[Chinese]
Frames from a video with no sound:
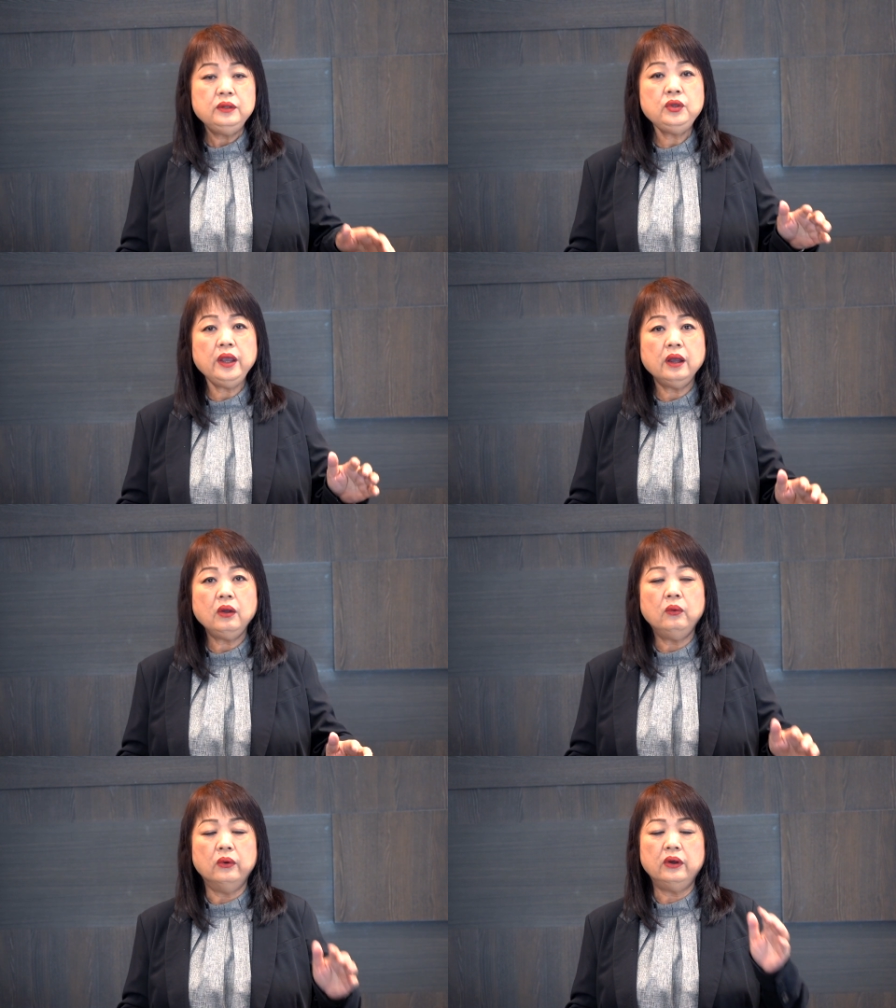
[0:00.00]
越
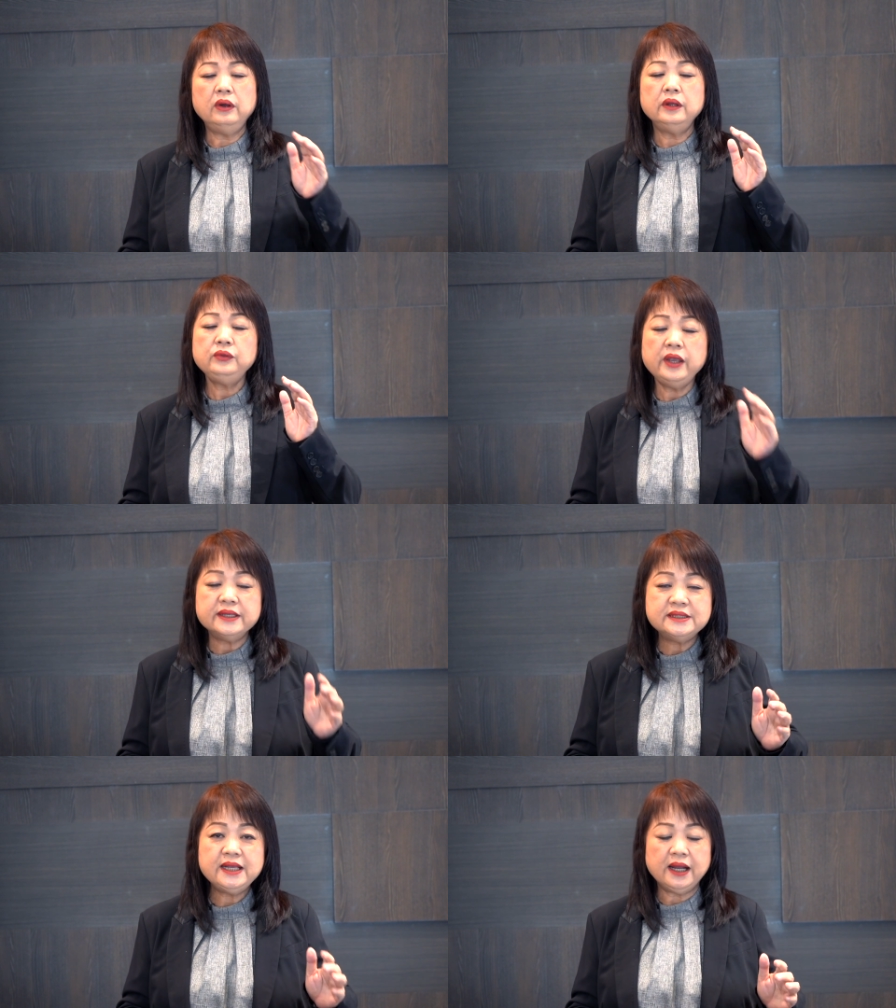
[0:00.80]
活越
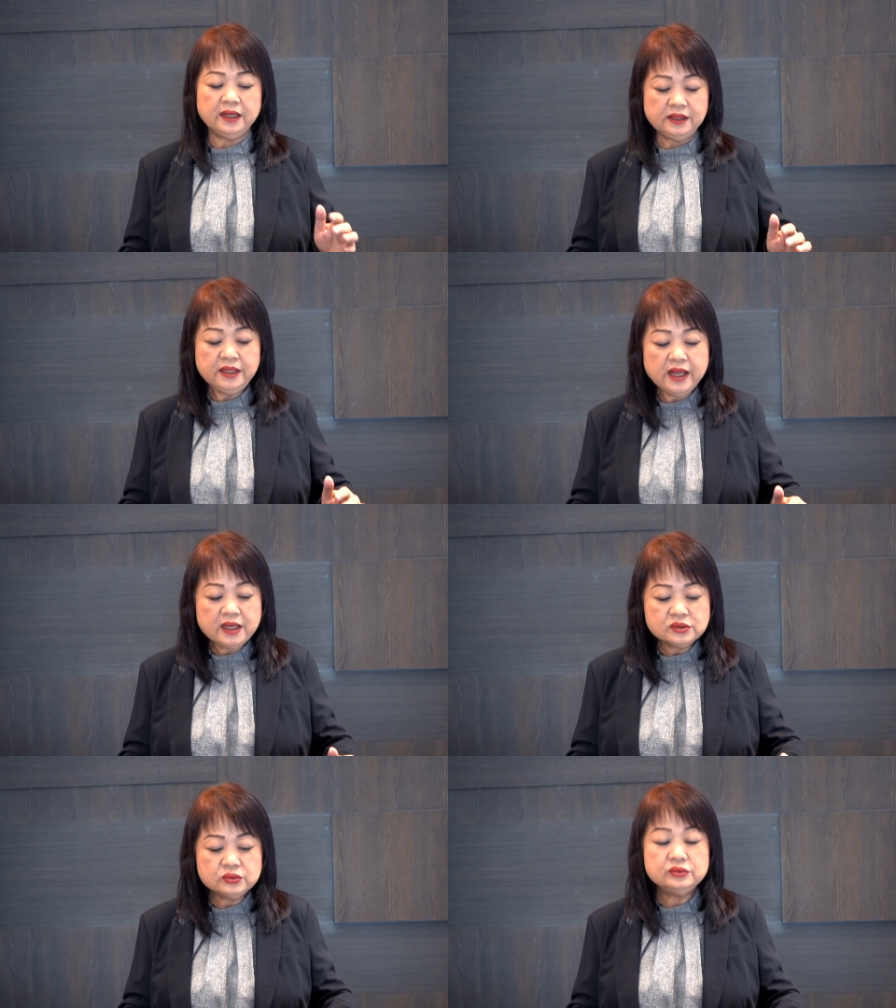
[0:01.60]
像
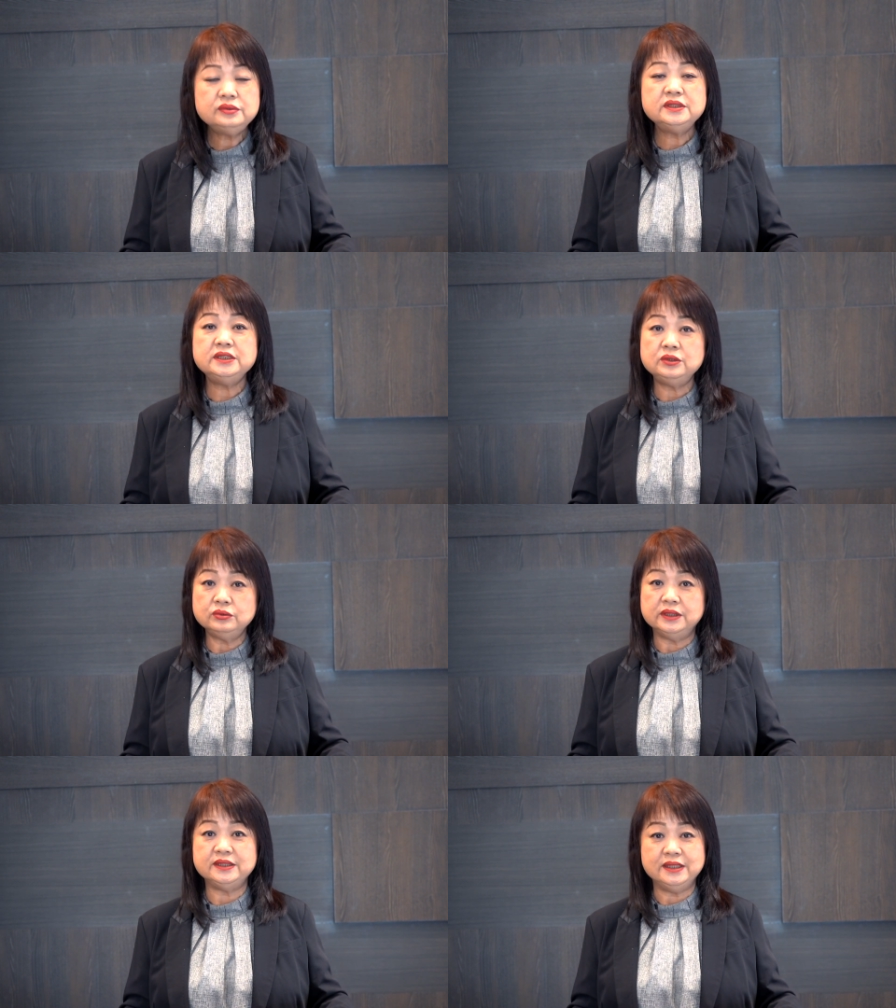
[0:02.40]
耶稣基
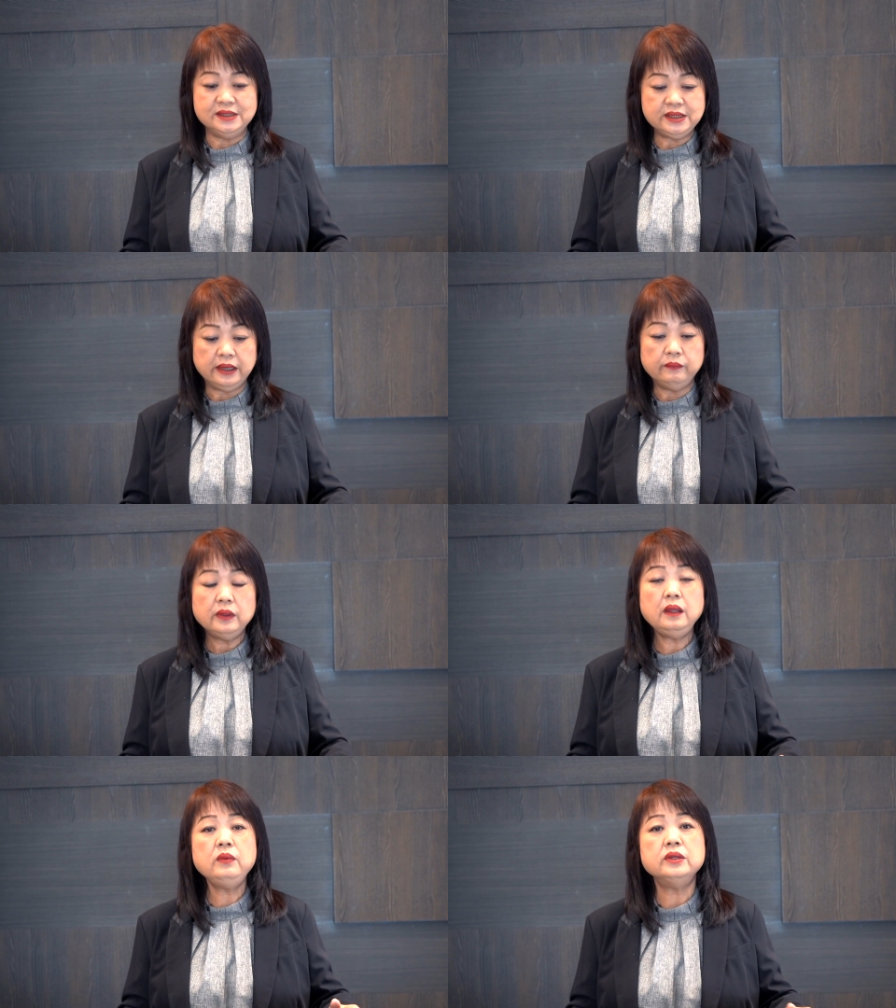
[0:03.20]
督的形象。
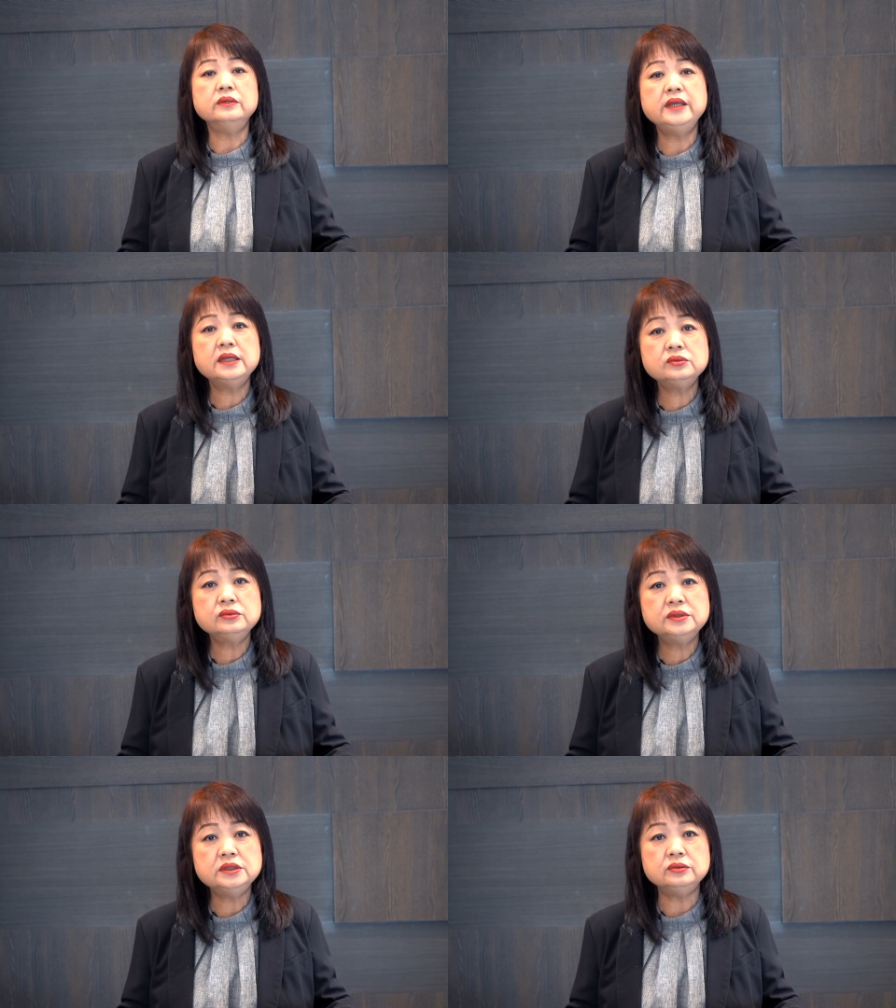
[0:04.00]
因为有耶
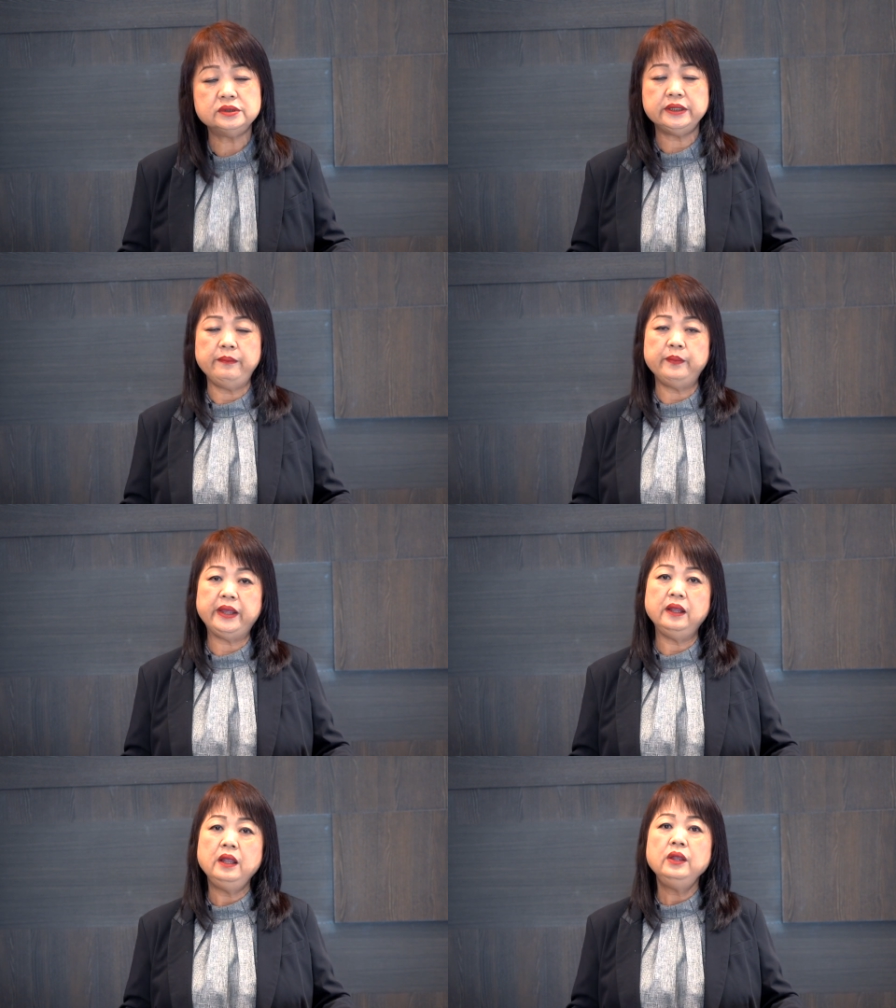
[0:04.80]
稣基督谦
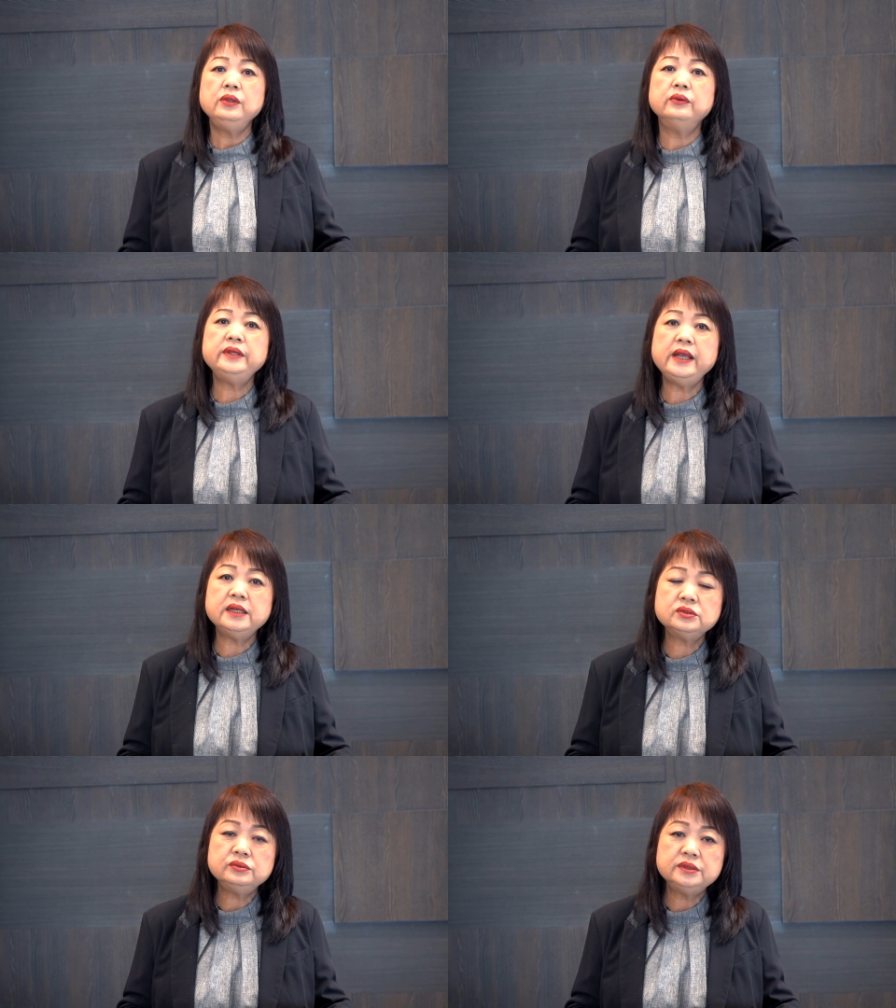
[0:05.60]
卑，有
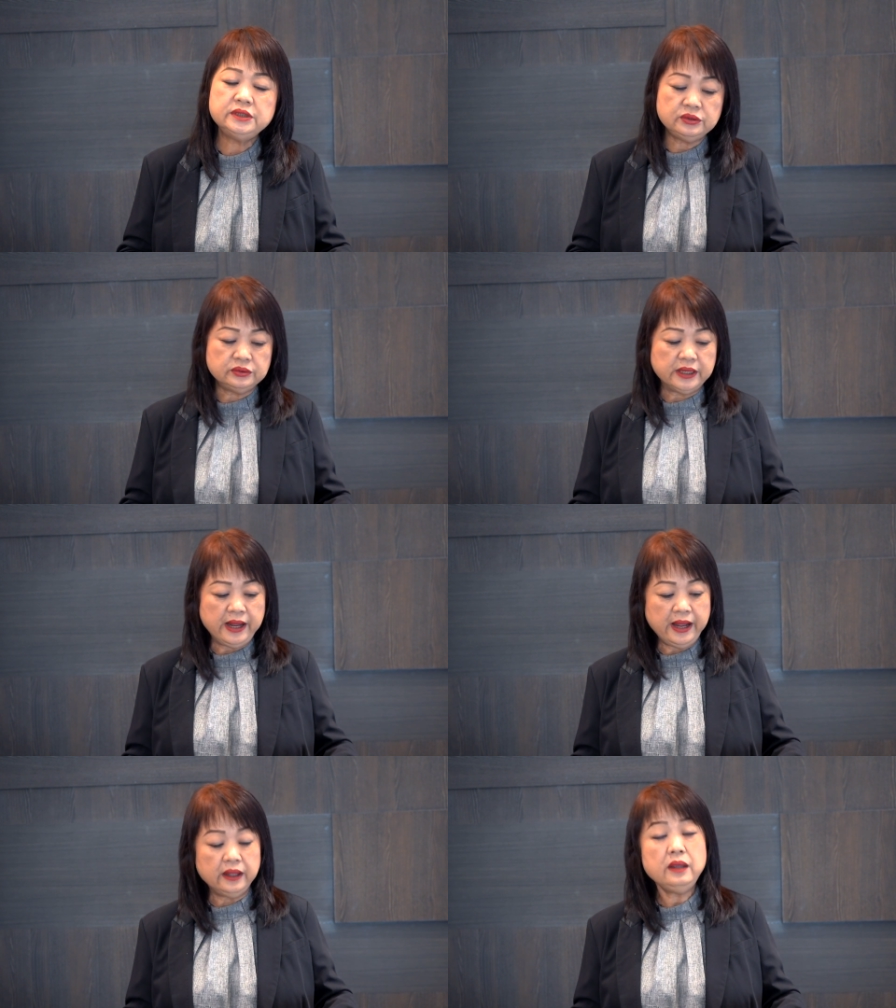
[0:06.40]
耶稣基督的
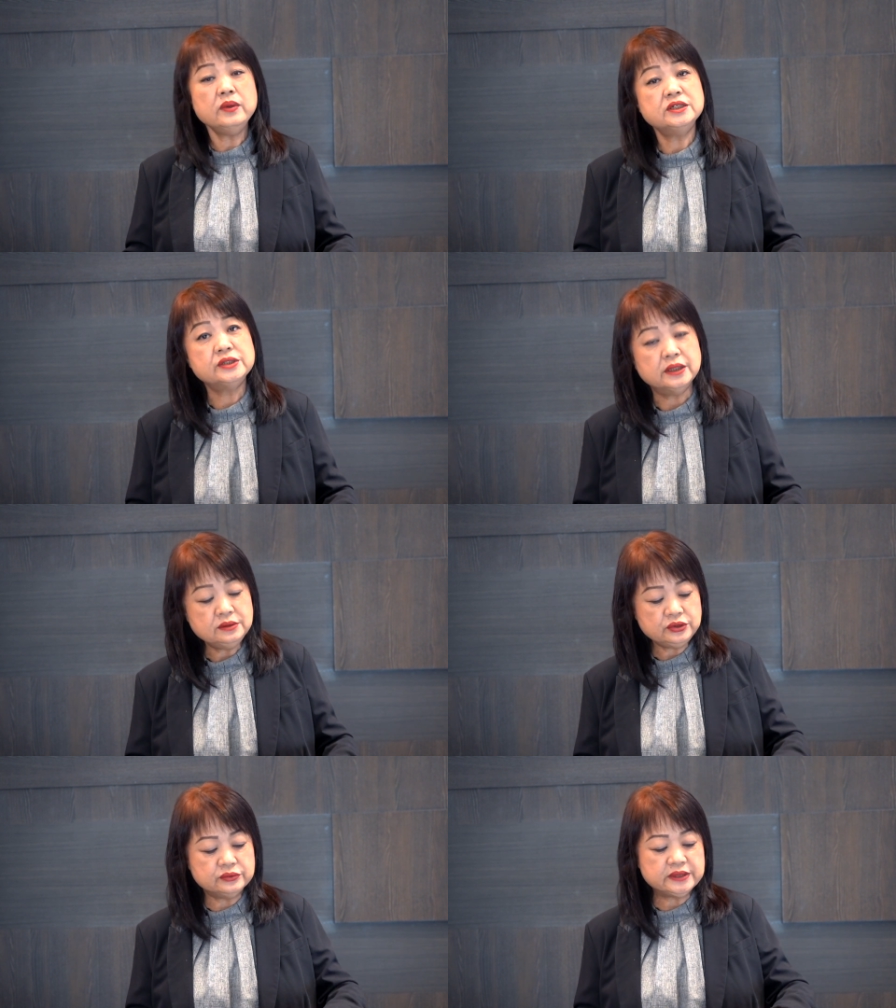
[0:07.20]
爱。因为
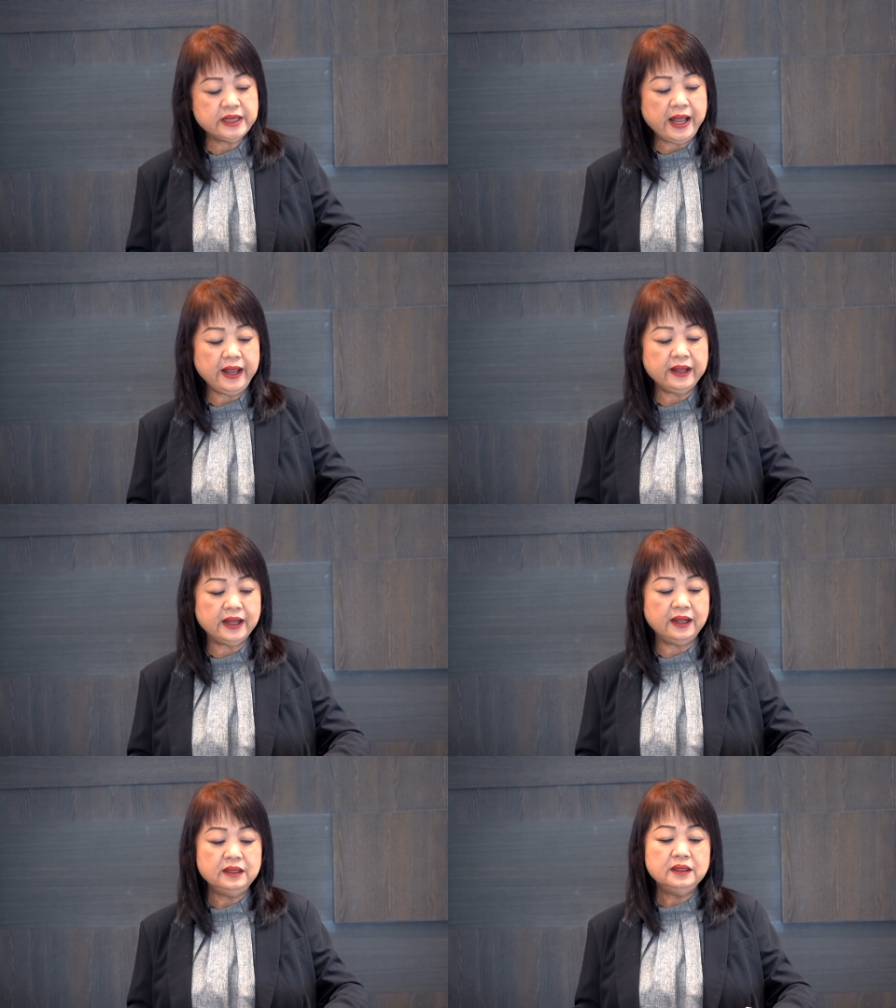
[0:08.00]
神就是爱啊！